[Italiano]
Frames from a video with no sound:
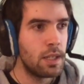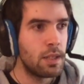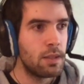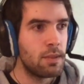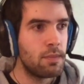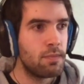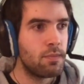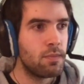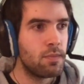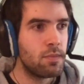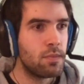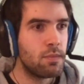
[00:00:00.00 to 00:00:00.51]

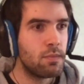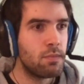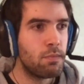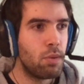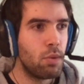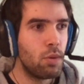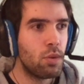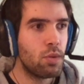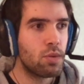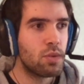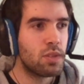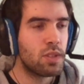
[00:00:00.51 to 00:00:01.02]
mh, mm, boh,
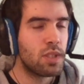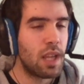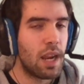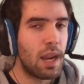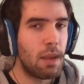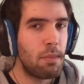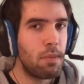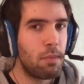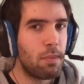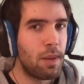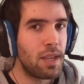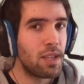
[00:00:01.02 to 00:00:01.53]
non
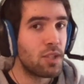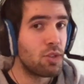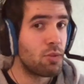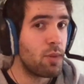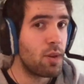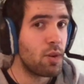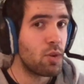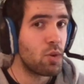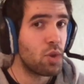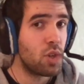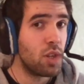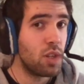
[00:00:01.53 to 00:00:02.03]
sarebbe penso mai
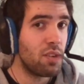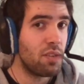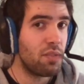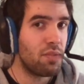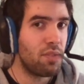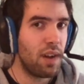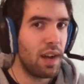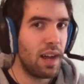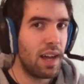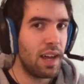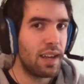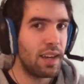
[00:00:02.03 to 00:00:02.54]
riuscito a
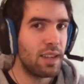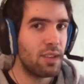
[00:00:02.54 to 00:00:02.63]
fare,